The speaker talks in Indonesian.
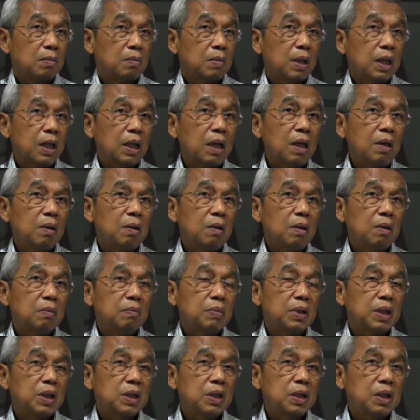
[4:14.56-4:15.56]
Maka
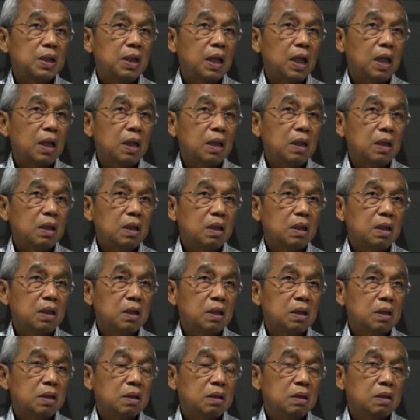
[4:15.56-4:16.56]
presiden
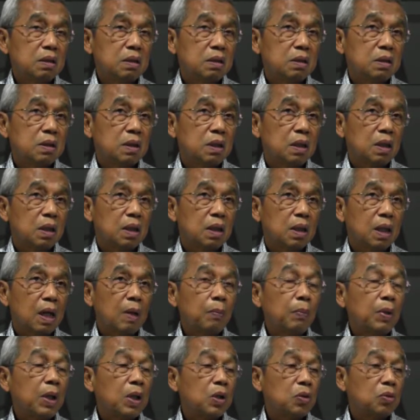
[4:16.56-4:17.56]

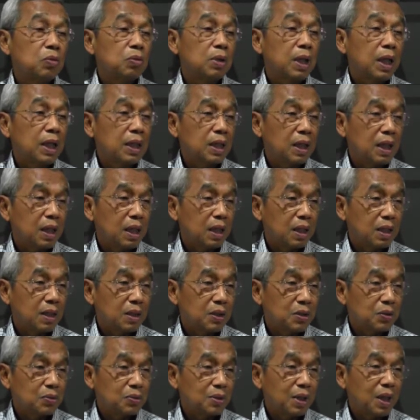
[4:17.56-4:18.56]
apa
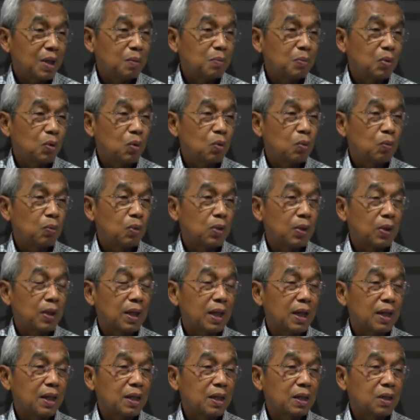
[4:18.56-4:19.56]
gunanya sudah
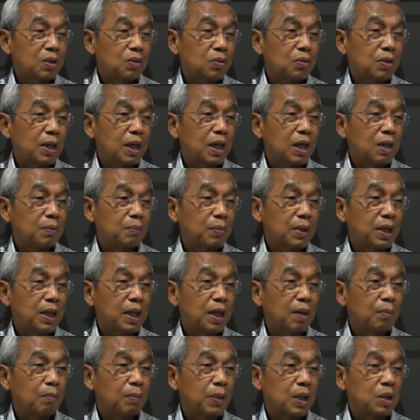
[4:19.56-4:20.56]
mengumpulkan kurang
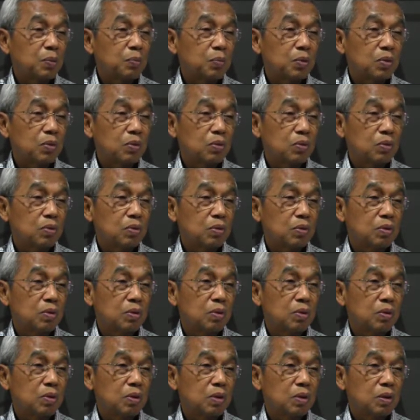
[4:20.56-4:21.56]
lebih
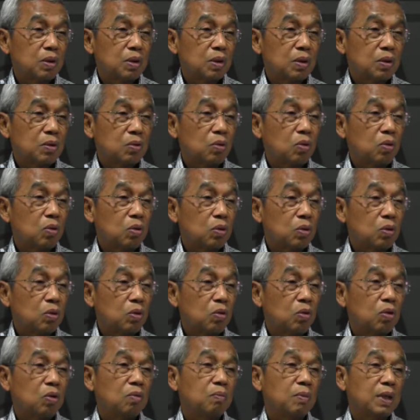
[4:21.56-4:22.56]
40
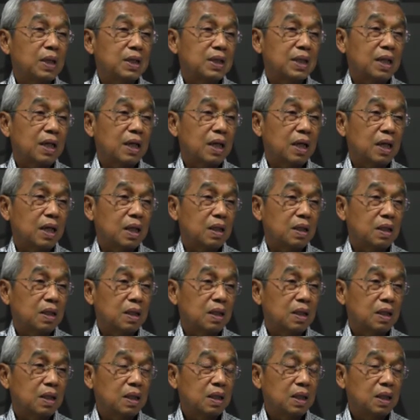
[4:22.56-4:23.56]
tokoh-tokoh masyarakat
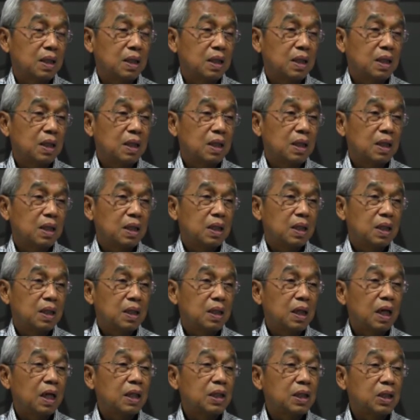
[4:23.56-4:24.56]

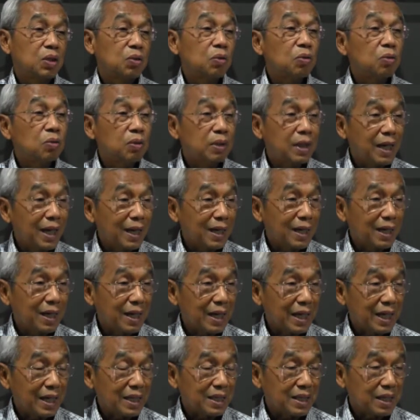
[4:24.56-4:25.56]
yang diundang
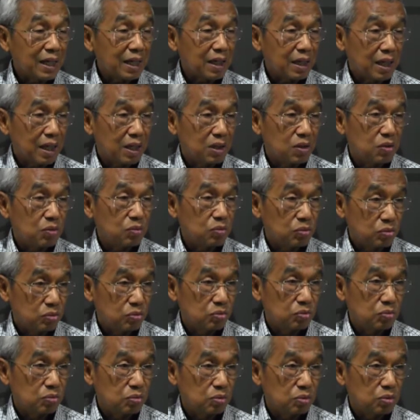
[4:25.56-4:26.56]
ke istana dulu
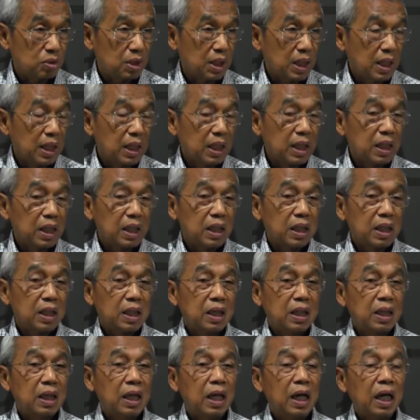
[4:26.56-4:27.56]

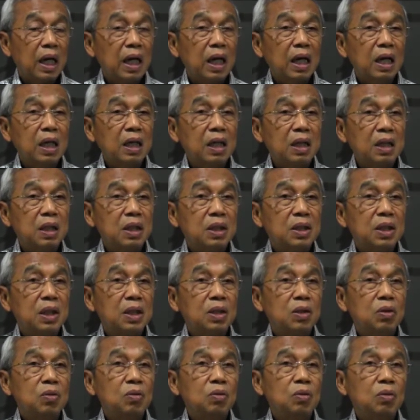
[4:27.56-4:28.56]
yang di
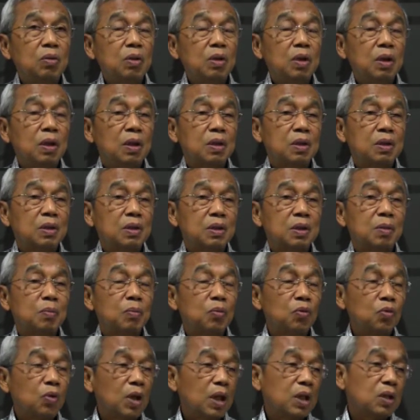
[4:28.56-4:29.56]
situ
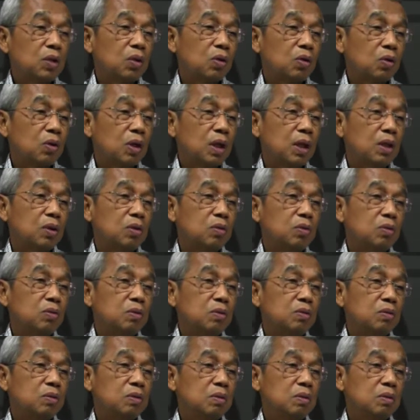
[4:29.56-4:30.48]
semua tokoh itu